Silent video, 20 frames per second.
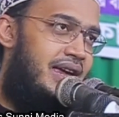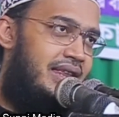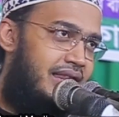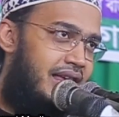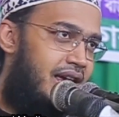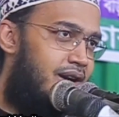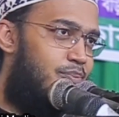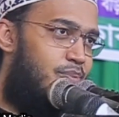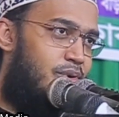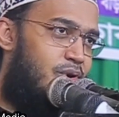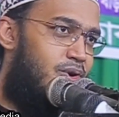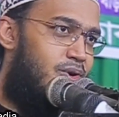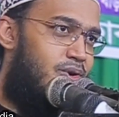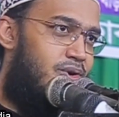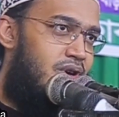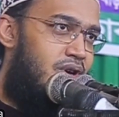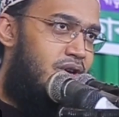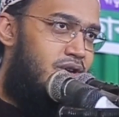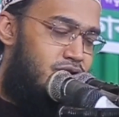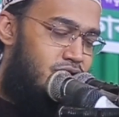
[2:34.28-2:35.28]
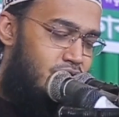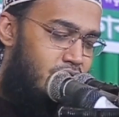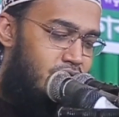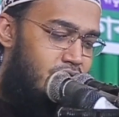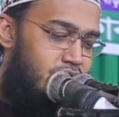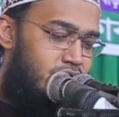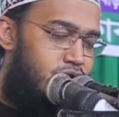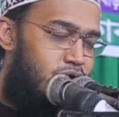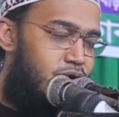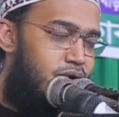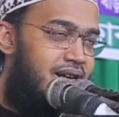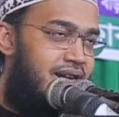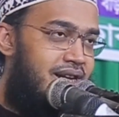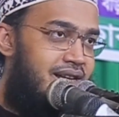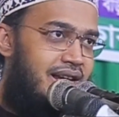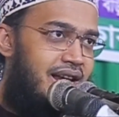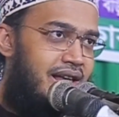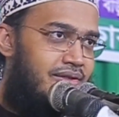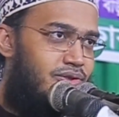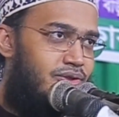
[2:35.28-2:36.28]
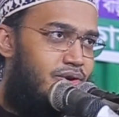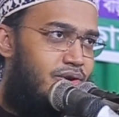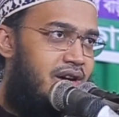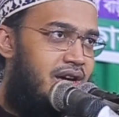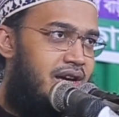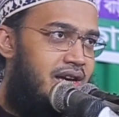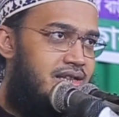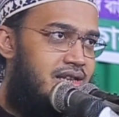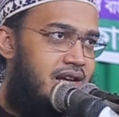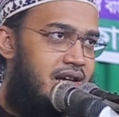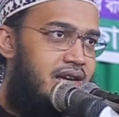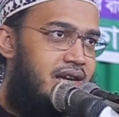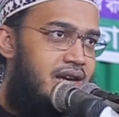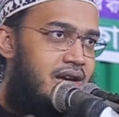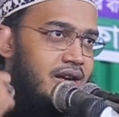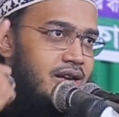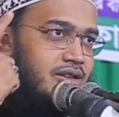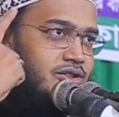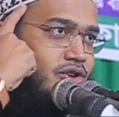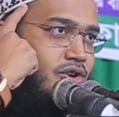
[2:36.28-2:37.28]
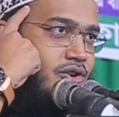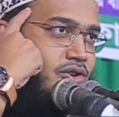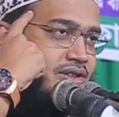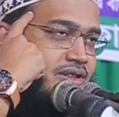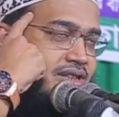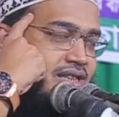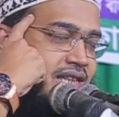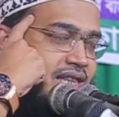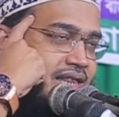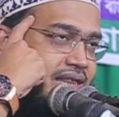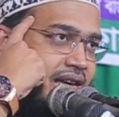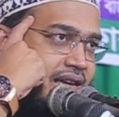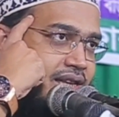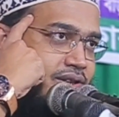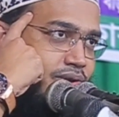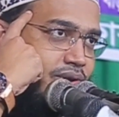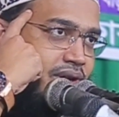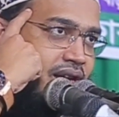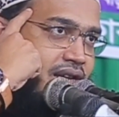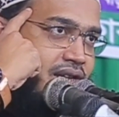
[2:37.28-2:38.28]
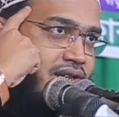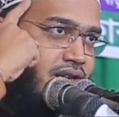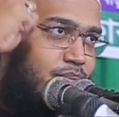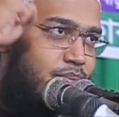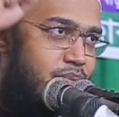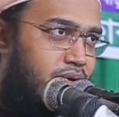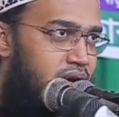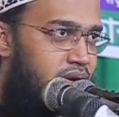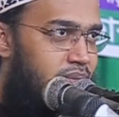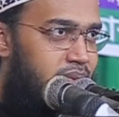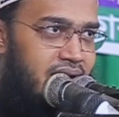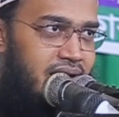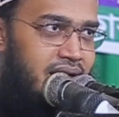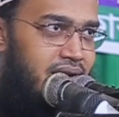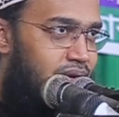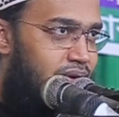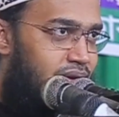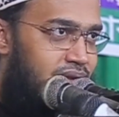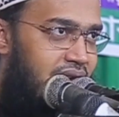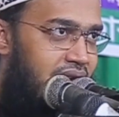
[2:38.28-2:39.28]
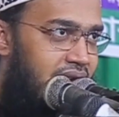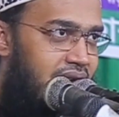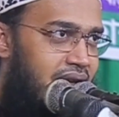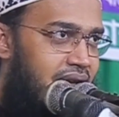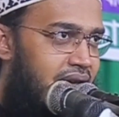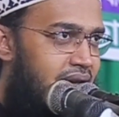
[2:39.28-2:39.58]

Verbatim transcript: তারপরও যখন শরীর ক্লান্ত হয়ে যায় যখন চিন্তায় চলে আসে পরিবারের কথা